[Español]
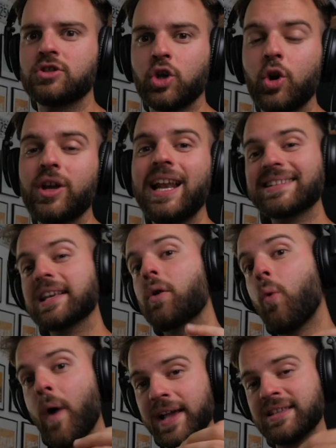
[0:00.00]
Solo que la
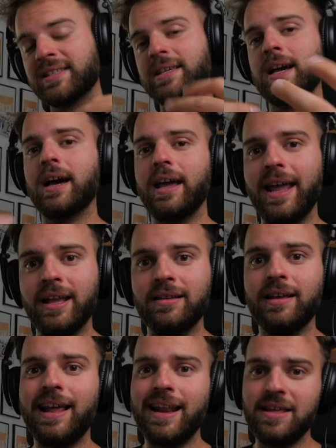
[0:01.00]
secuencia
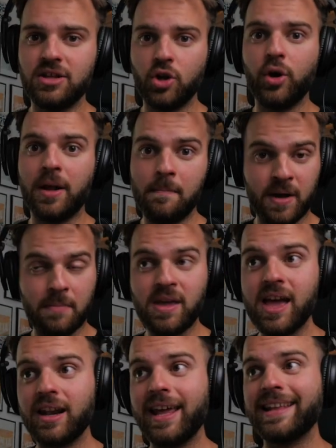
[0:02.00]
en el editor, en
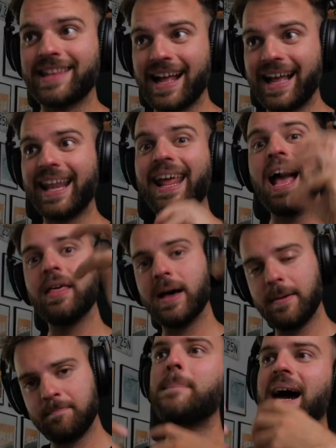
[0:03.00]
Premiere, está
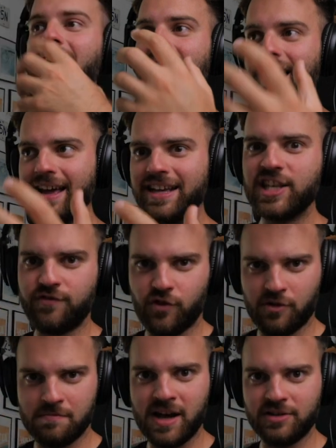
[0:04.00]
creada para ese
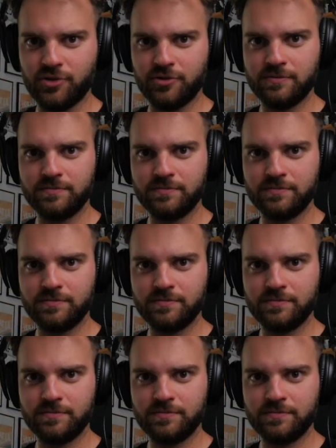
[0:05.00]
formato.